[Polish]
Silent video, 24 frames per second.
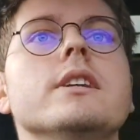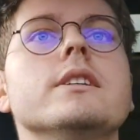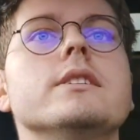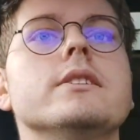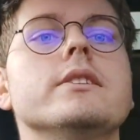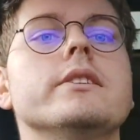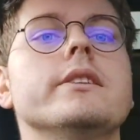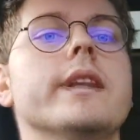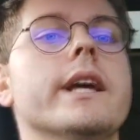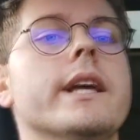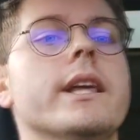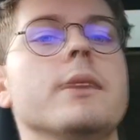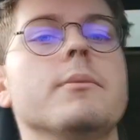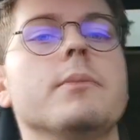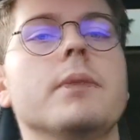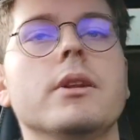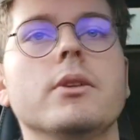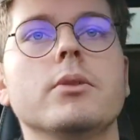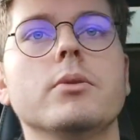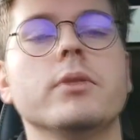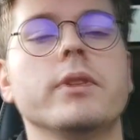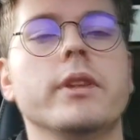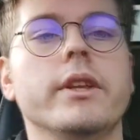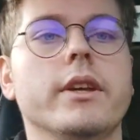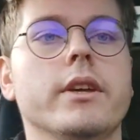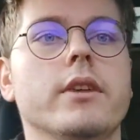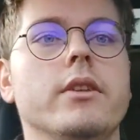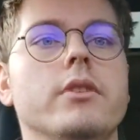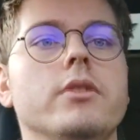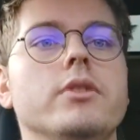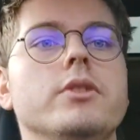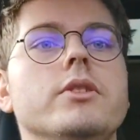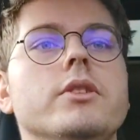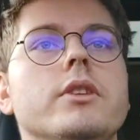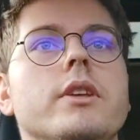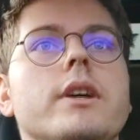jest taki meldunek,
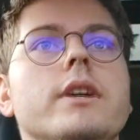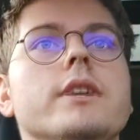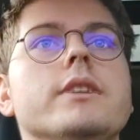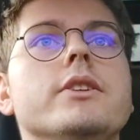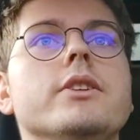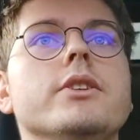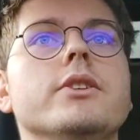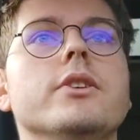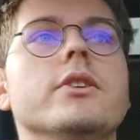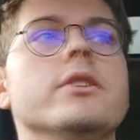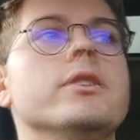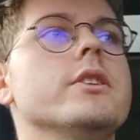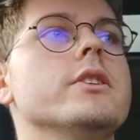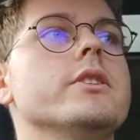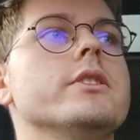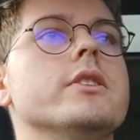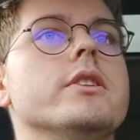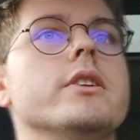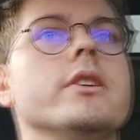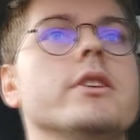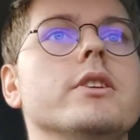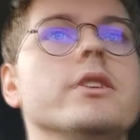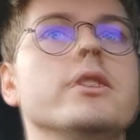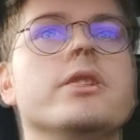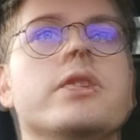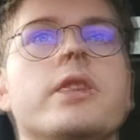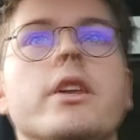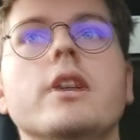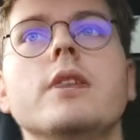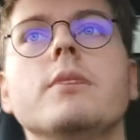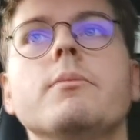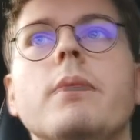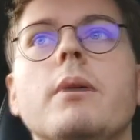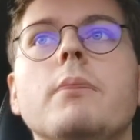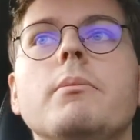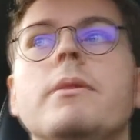godzina
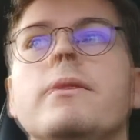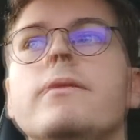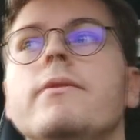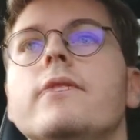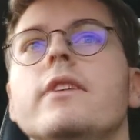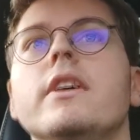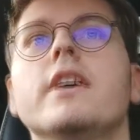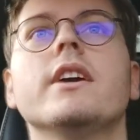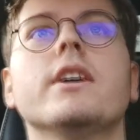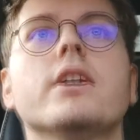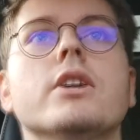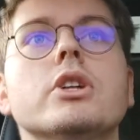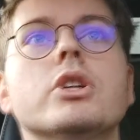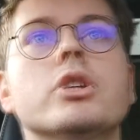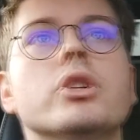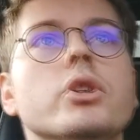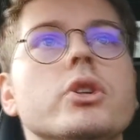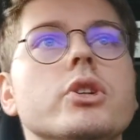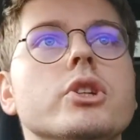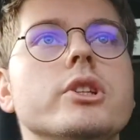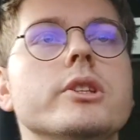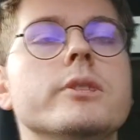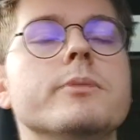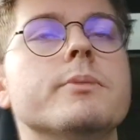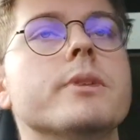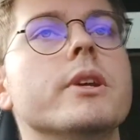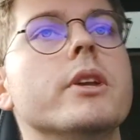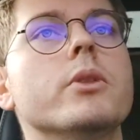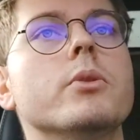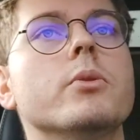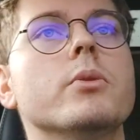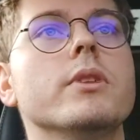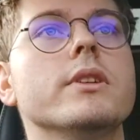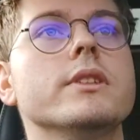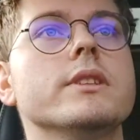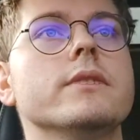10.44, mamy większość
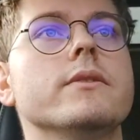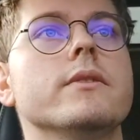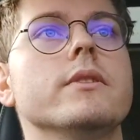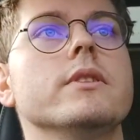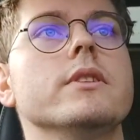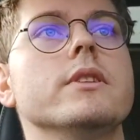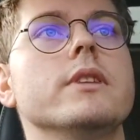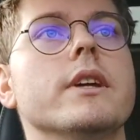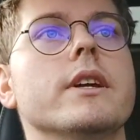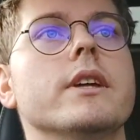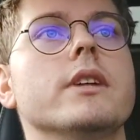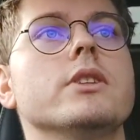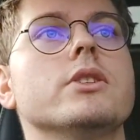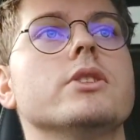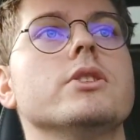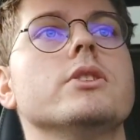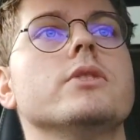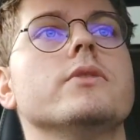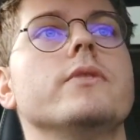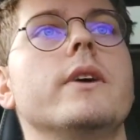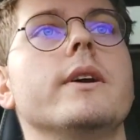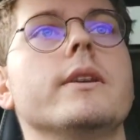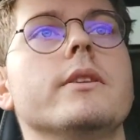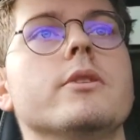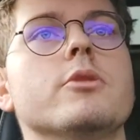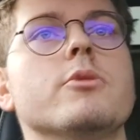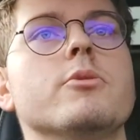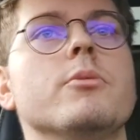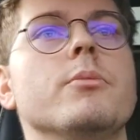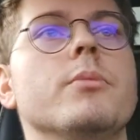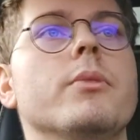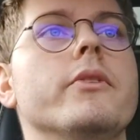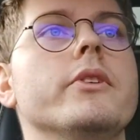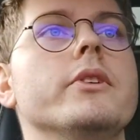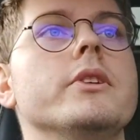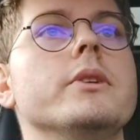sprzętu na zawody, takie 3 czwarte już
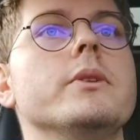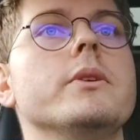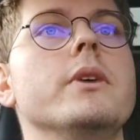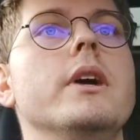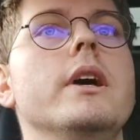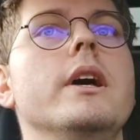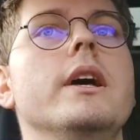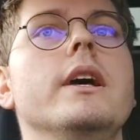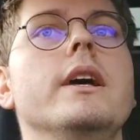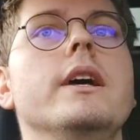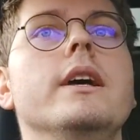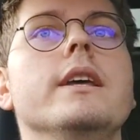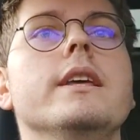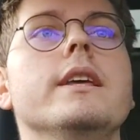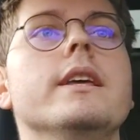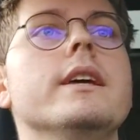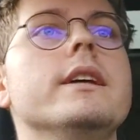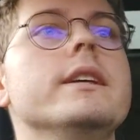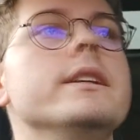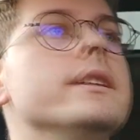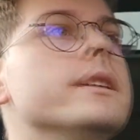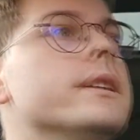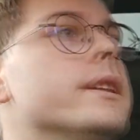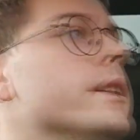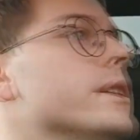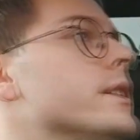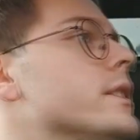bym powiedział, Je,